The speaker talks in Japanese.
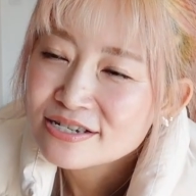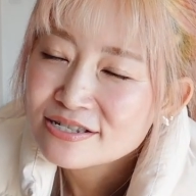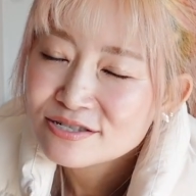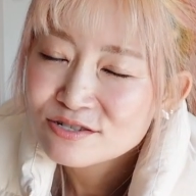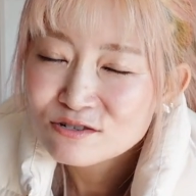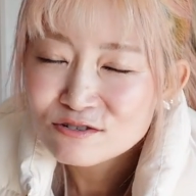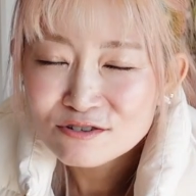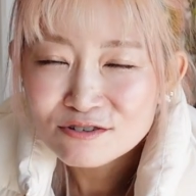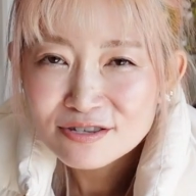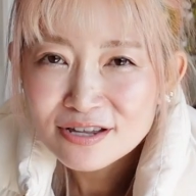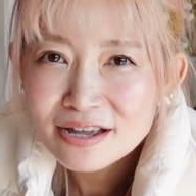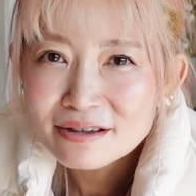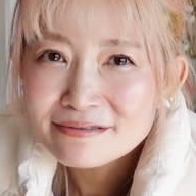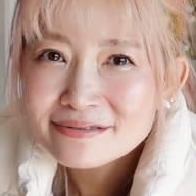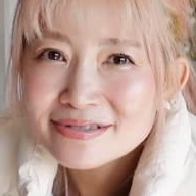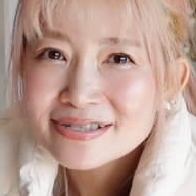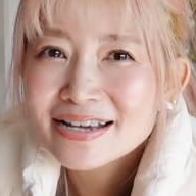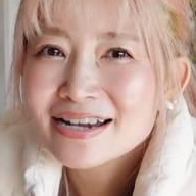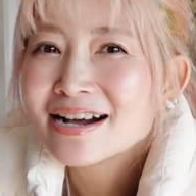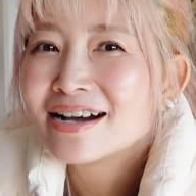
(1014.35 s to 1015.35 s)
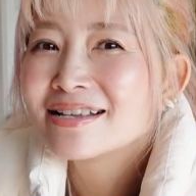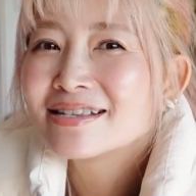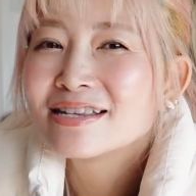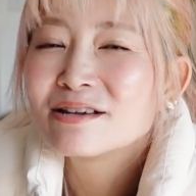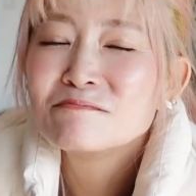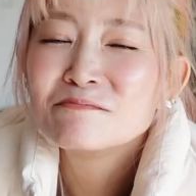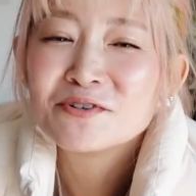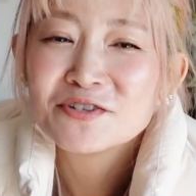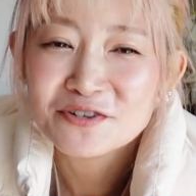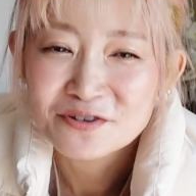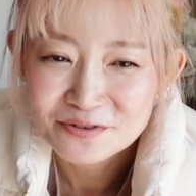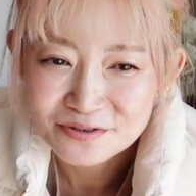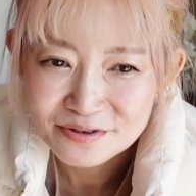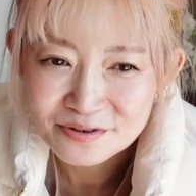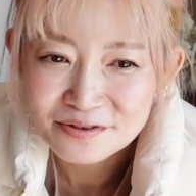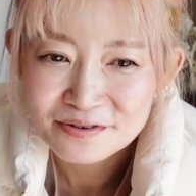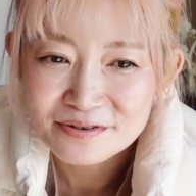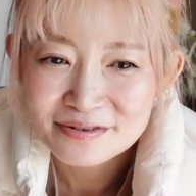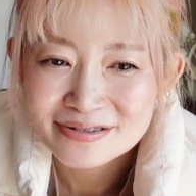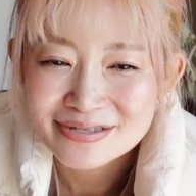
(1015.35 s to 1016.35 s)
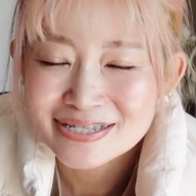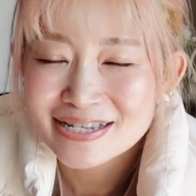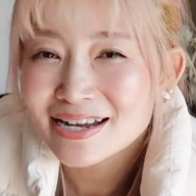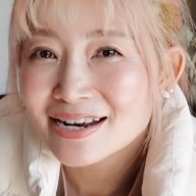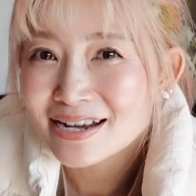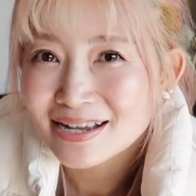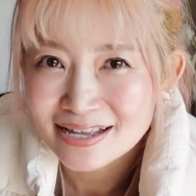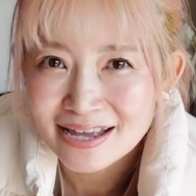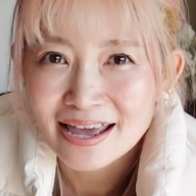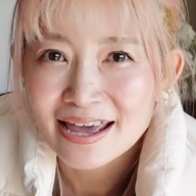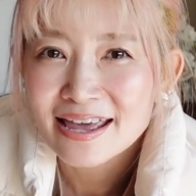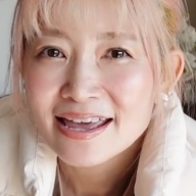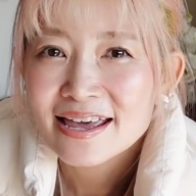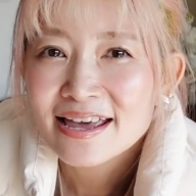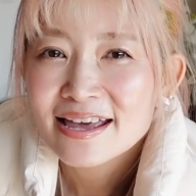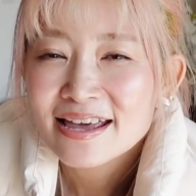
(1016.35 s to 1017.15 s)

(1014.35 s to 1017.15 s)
ZOZO タウンで買ったものと ZARA で